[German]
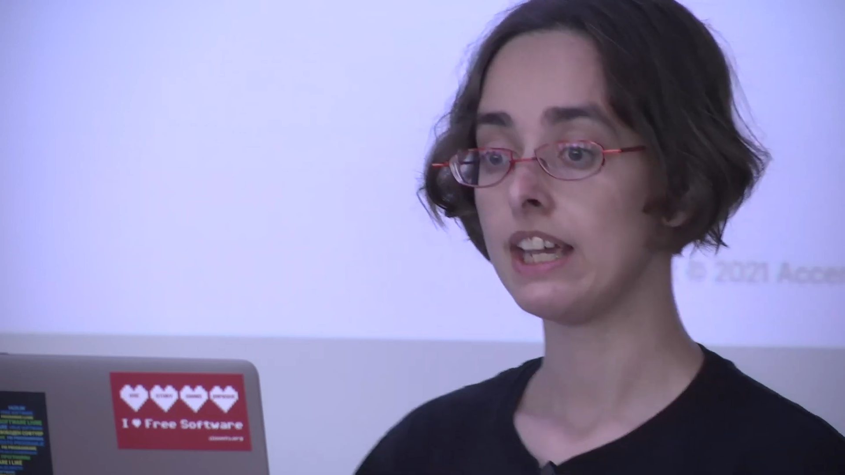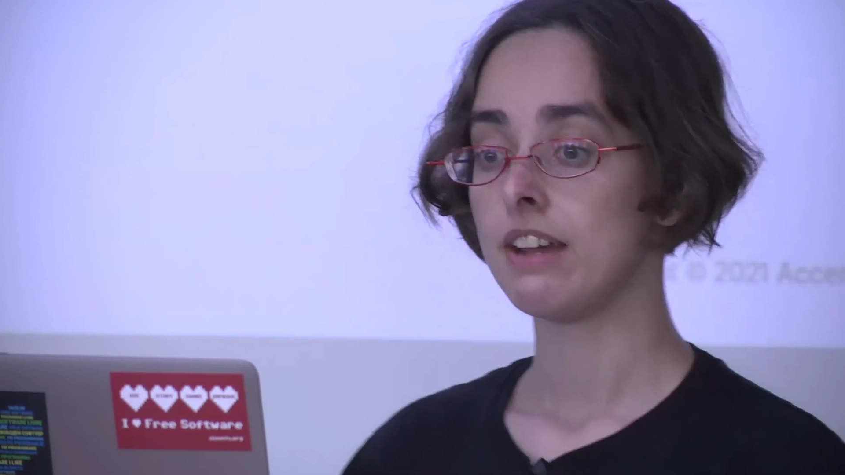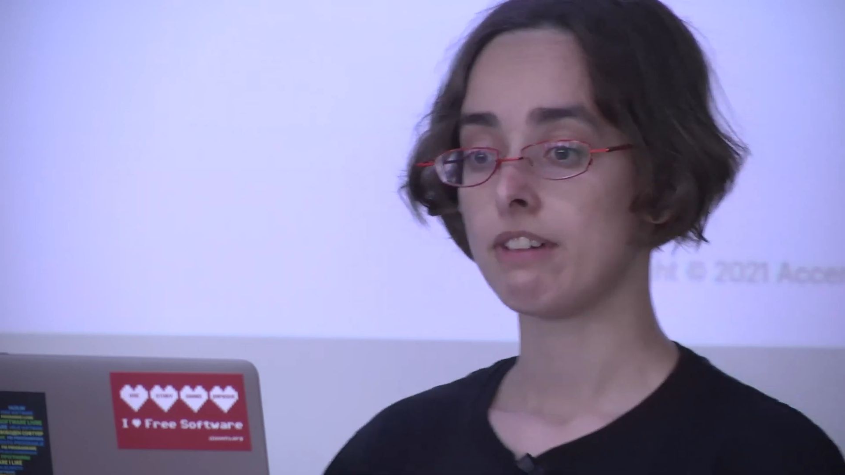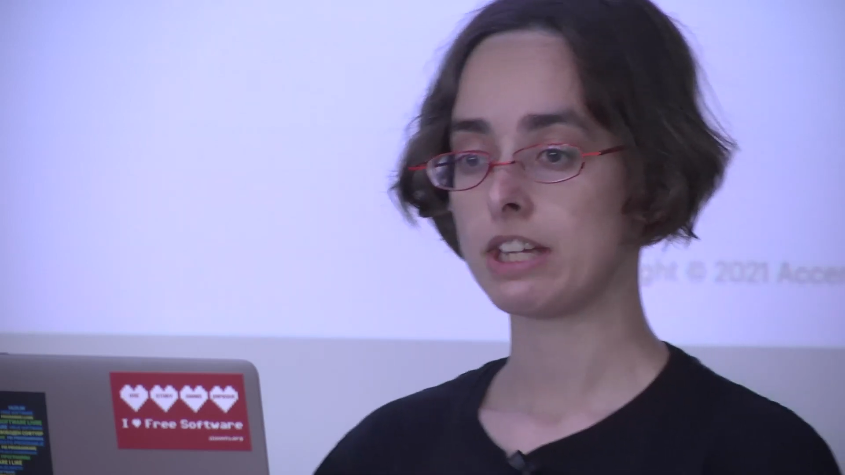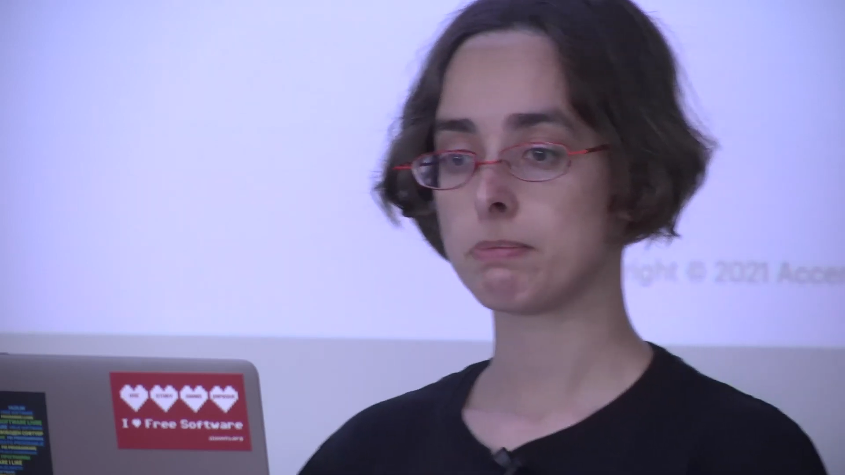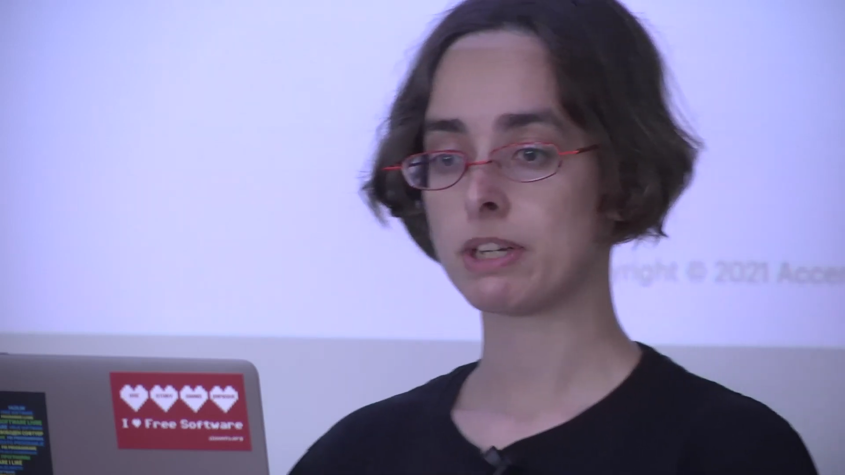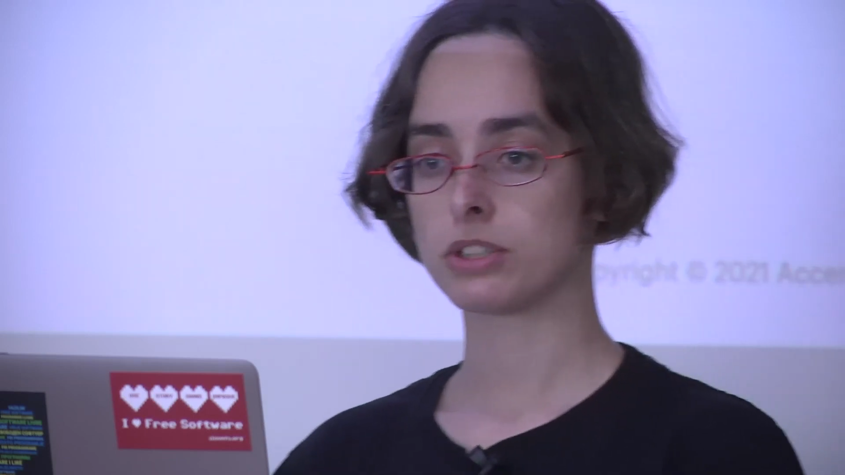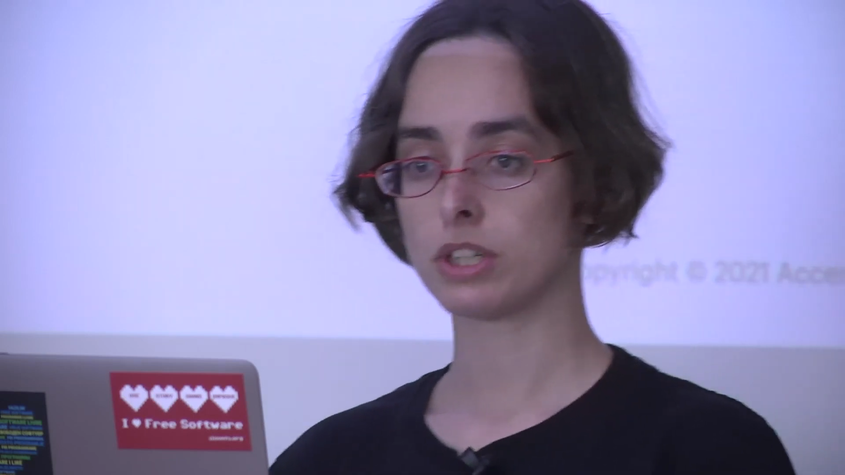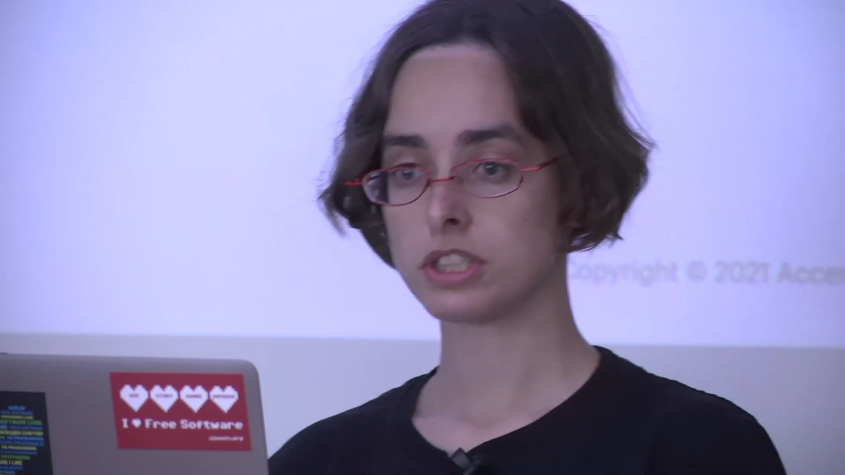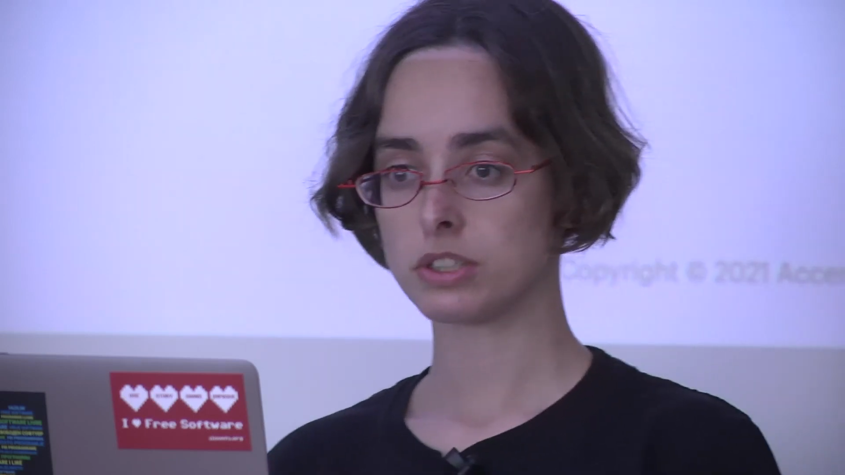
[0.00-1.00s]
Was man
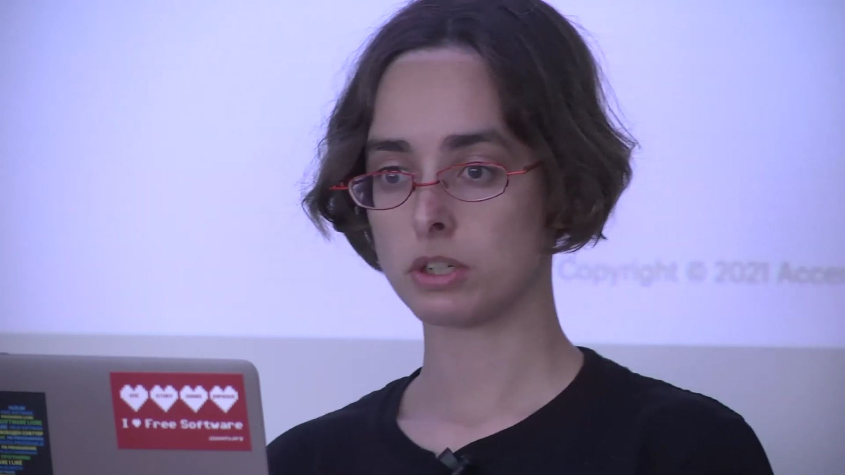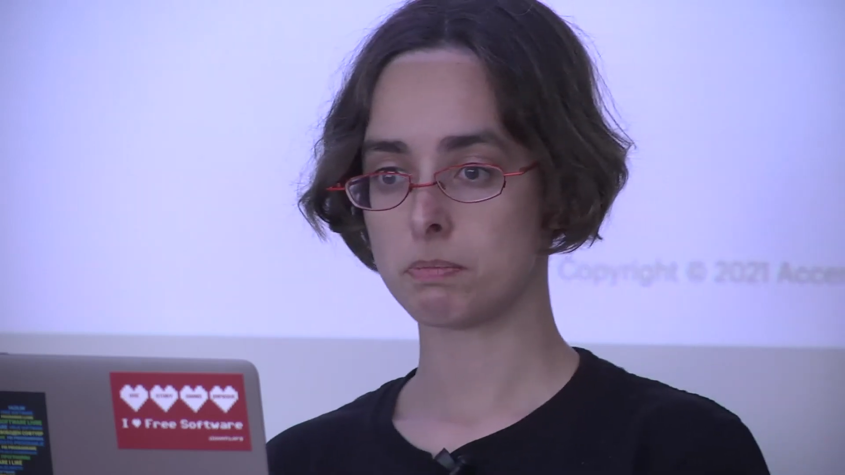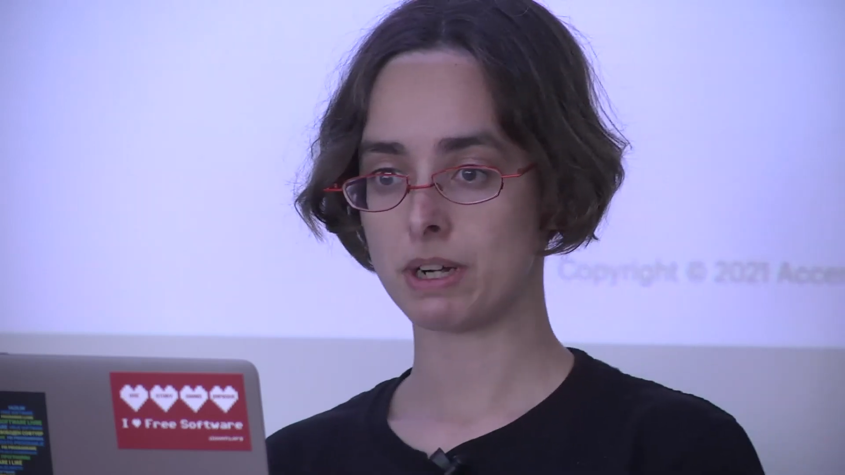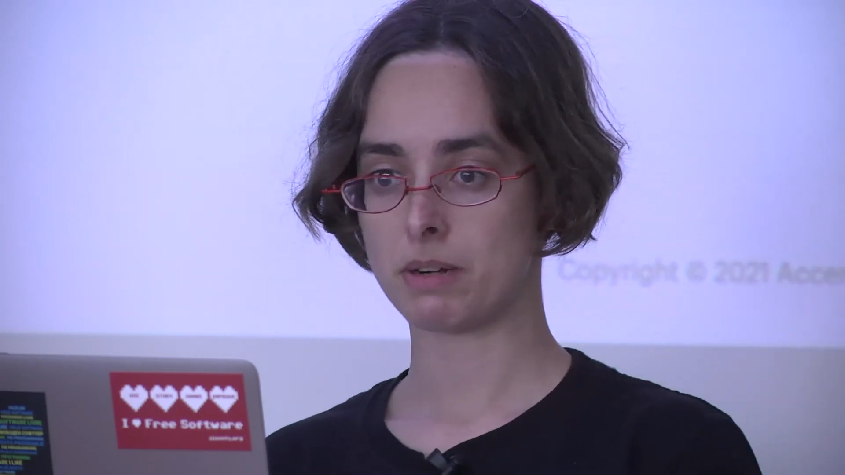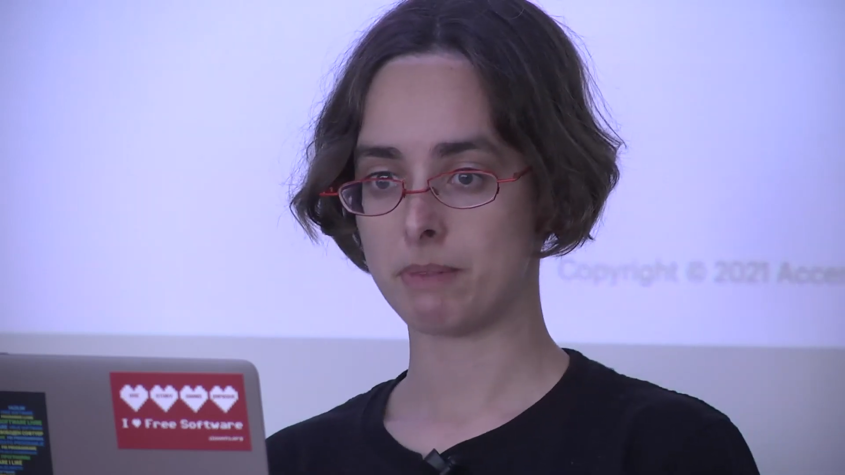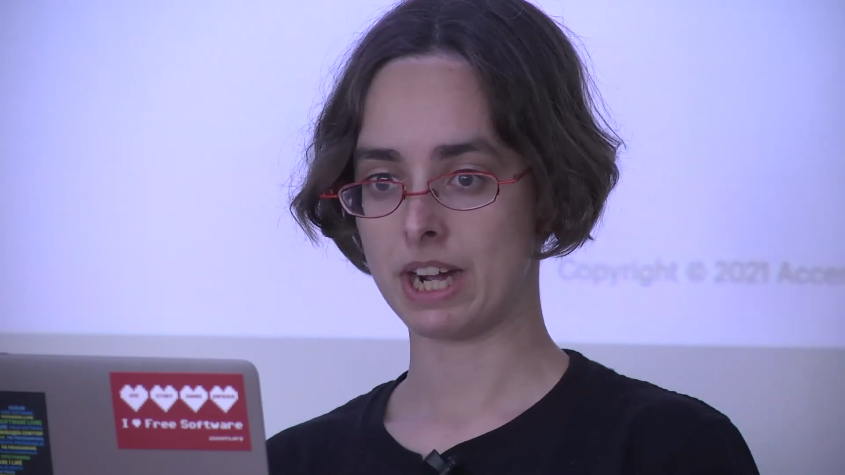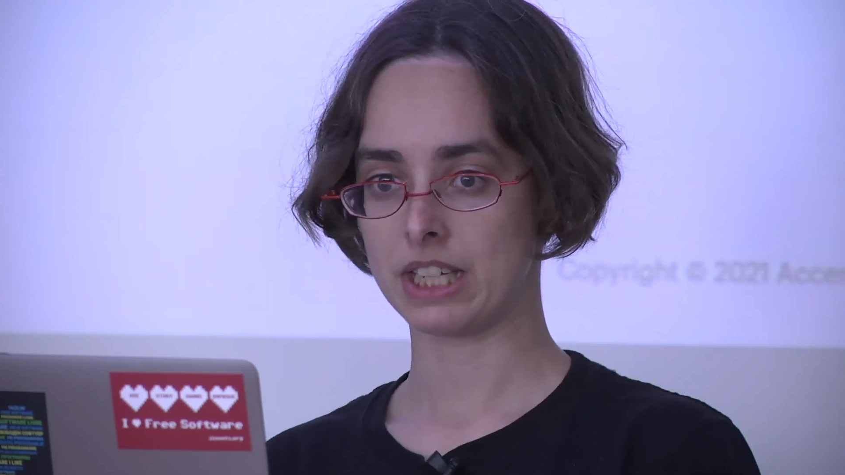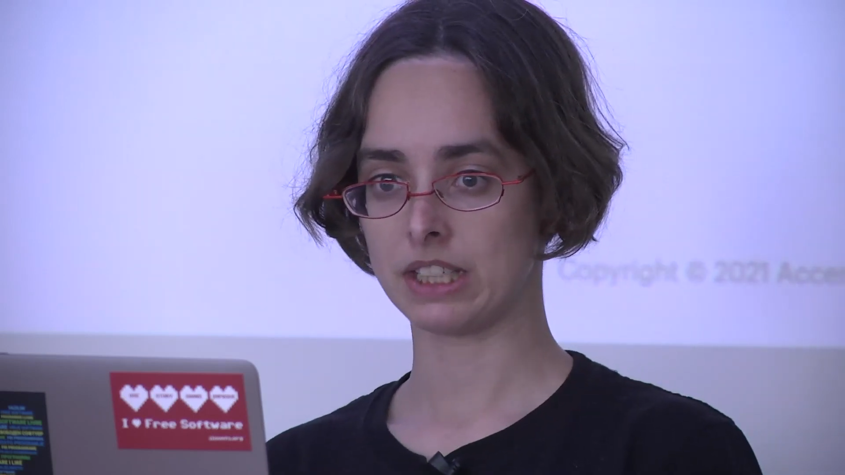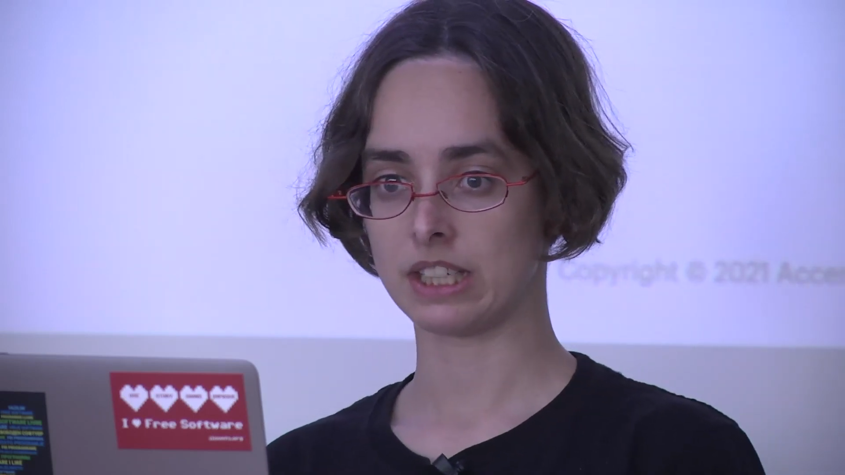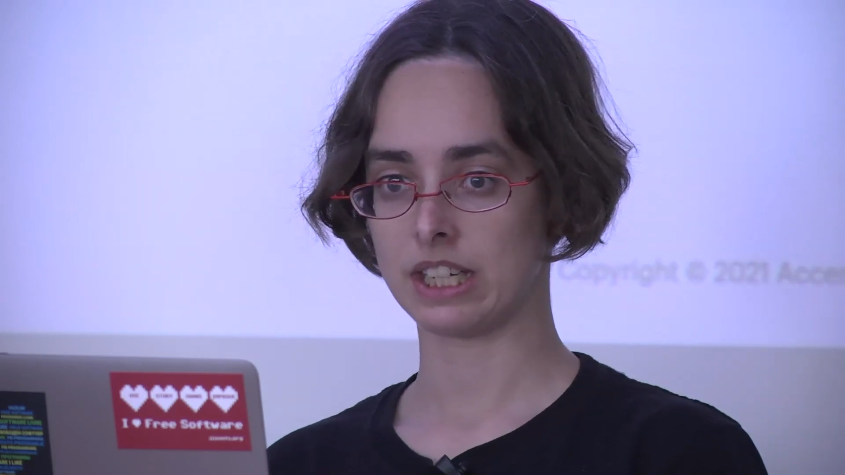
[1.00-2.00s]
sonst noch
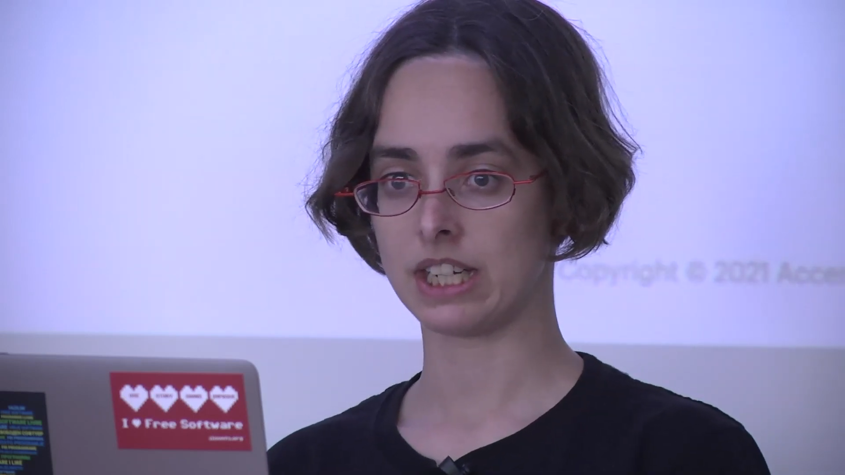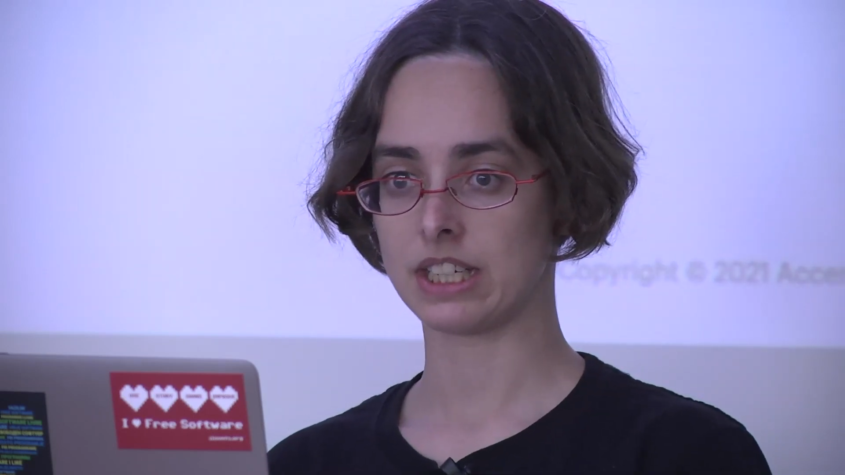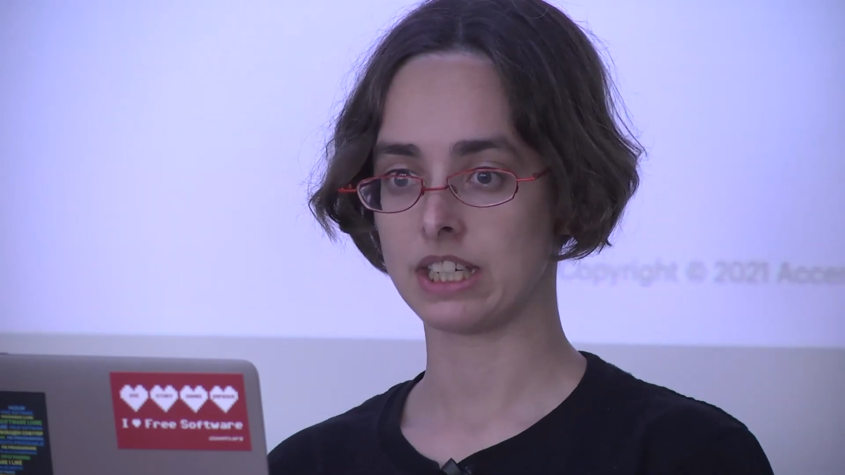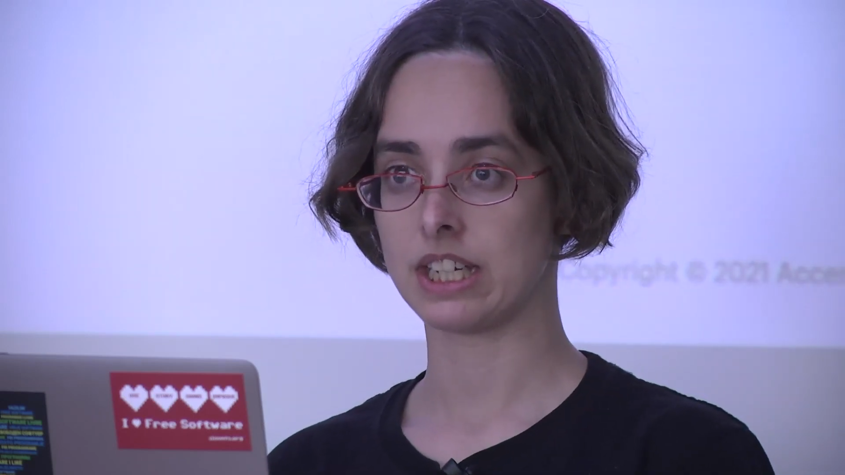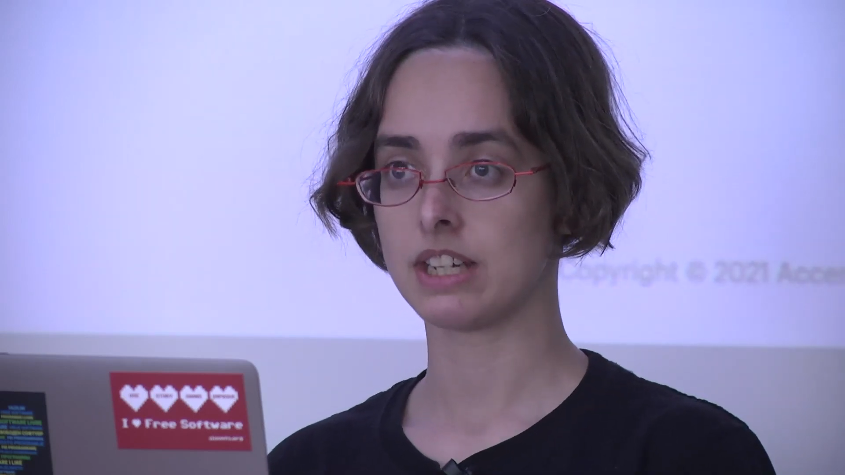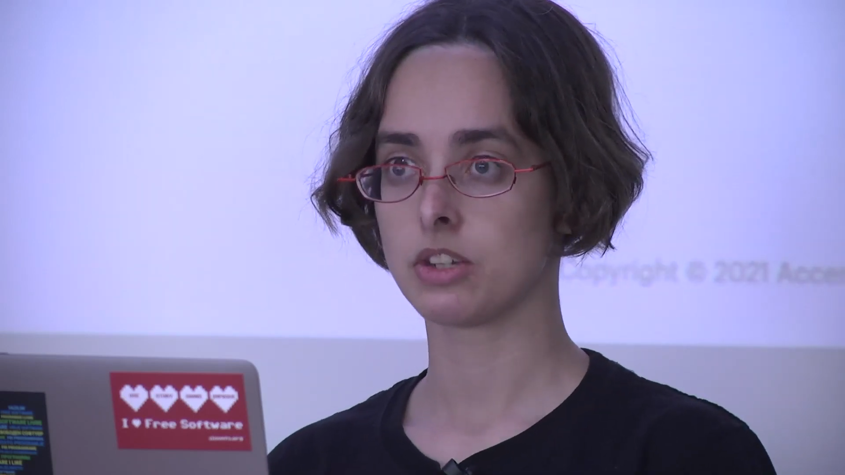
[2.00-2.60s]
machen kann,